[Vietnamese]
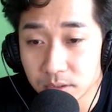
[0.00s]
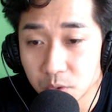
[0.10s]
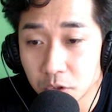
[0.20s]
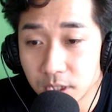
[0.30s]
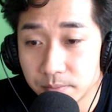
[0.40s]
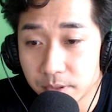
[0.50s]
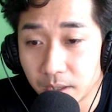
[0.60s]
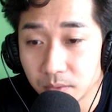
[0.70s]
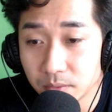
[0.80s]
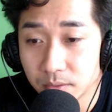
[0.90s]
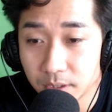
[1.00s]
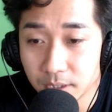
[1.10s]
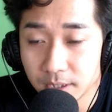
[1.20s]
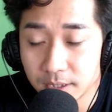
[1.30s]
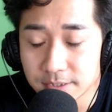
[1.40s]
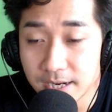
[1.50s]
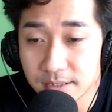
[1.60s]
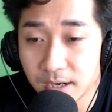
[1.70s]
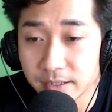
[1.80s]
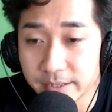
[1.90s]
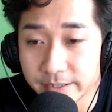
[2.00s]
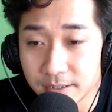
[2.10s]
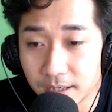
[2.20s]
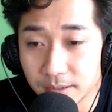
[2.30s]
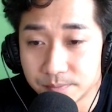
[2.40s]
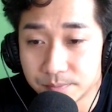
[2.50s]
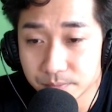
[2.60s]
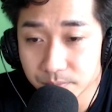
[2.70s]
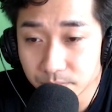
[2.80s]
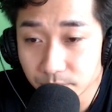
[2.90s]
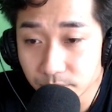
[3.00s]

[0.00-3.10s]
có thêm một bóng người mơ hồ mặc váy cung đình dài.